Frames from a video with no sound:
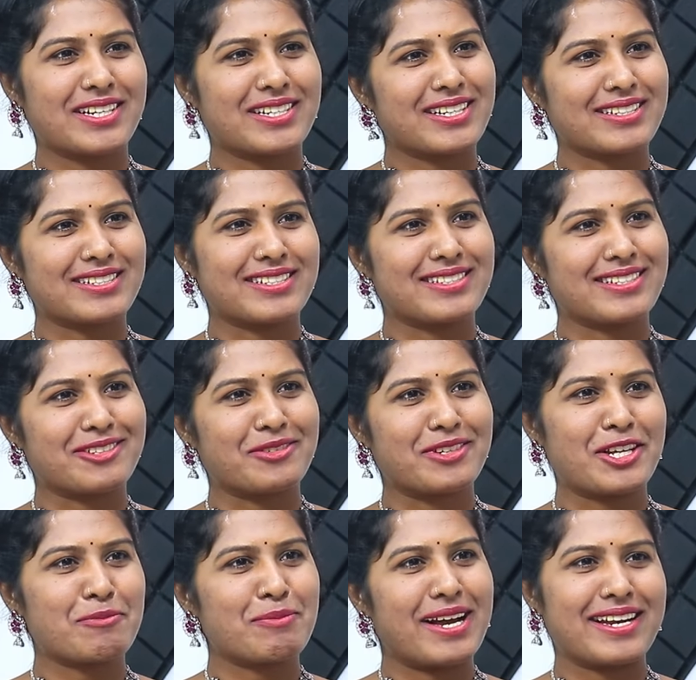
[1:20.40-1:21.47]
టిక్ టాక్ చేశాను
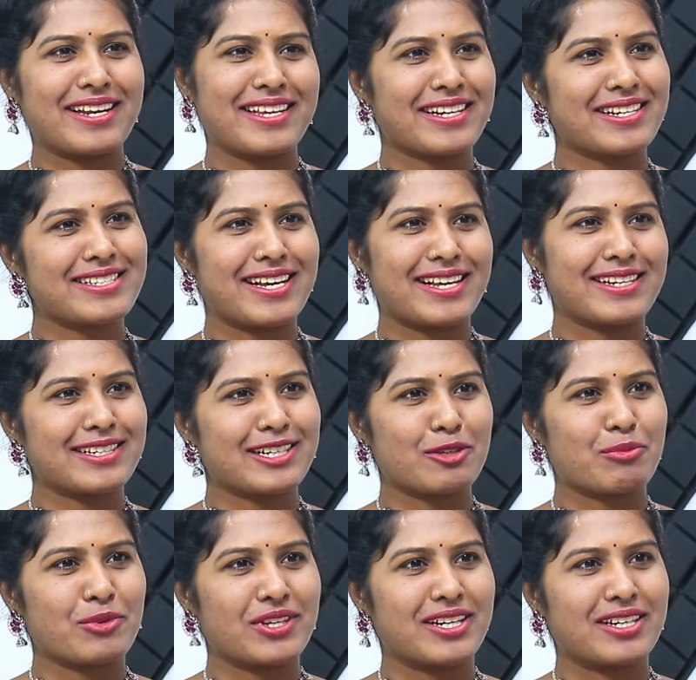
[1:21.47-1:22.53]
అది బ్యాన్ అయ్యాక సైలెంట్
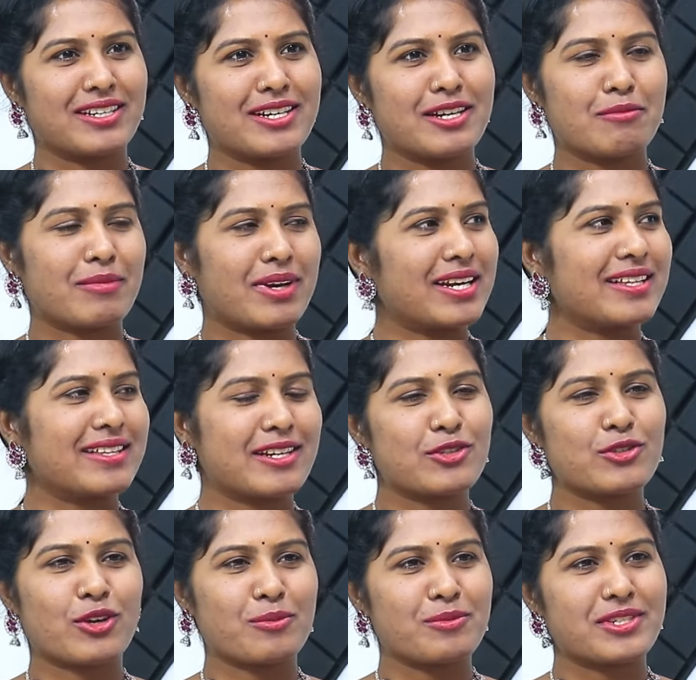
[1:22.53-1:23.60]
అయిపోయా మళ్ళీ ఏదైనా
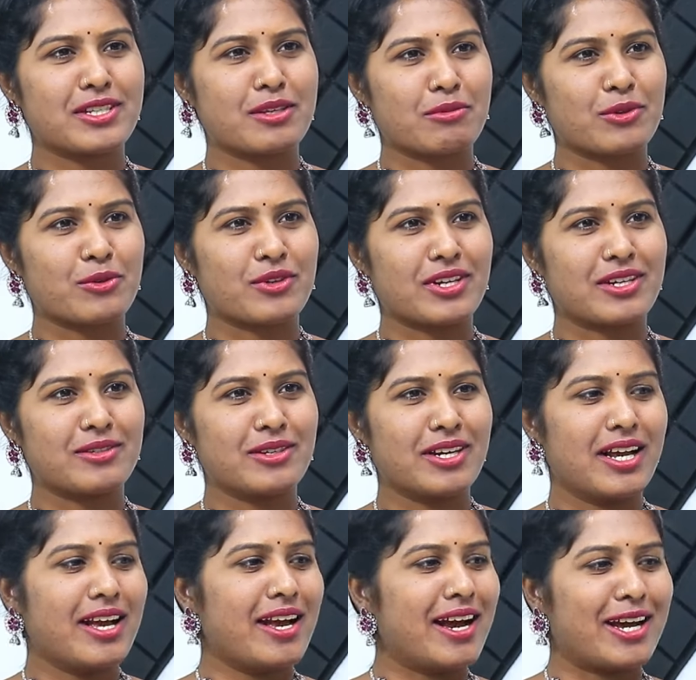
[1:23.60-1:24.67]
జాబ్ చేద్దాం అనుకున్నాను
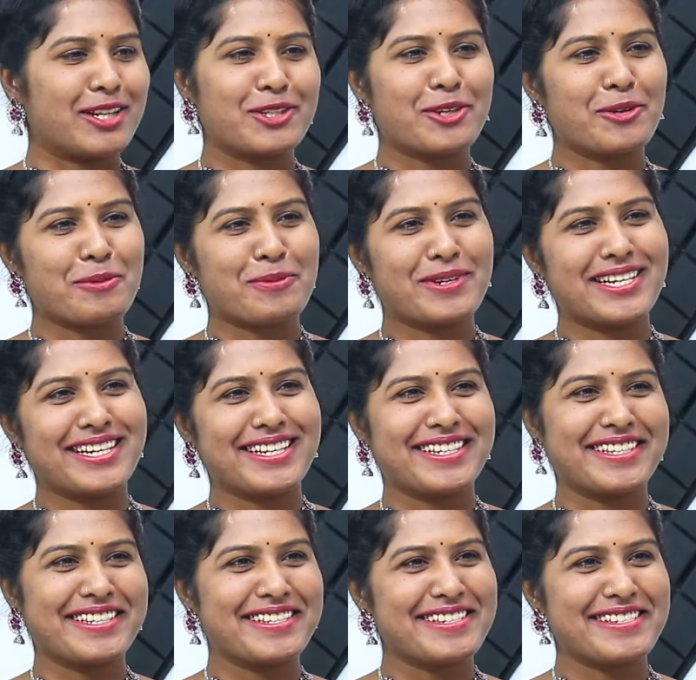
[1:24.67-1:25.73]
అంత లోపలే
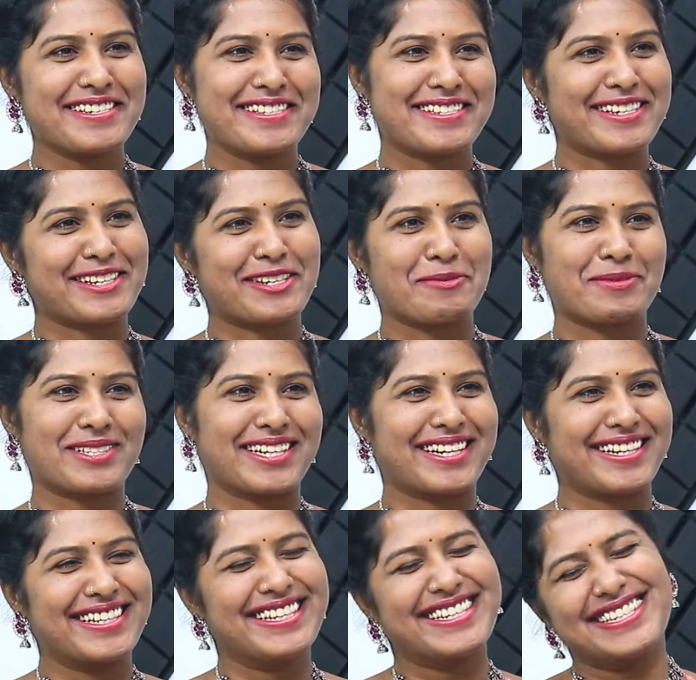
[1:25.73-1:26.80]
ఇన్స్టాగ్రామ్
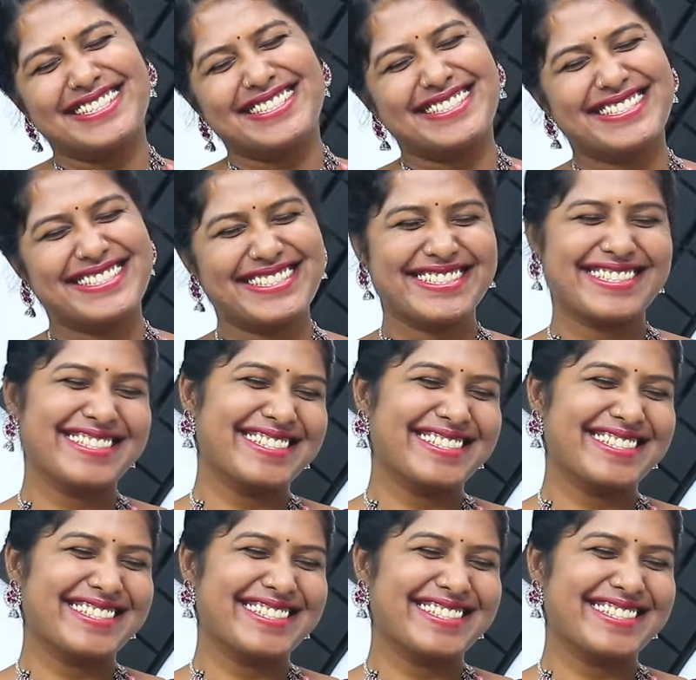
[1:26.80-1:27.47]
ఇన్స్టాగ్రామ్ వచ్చింది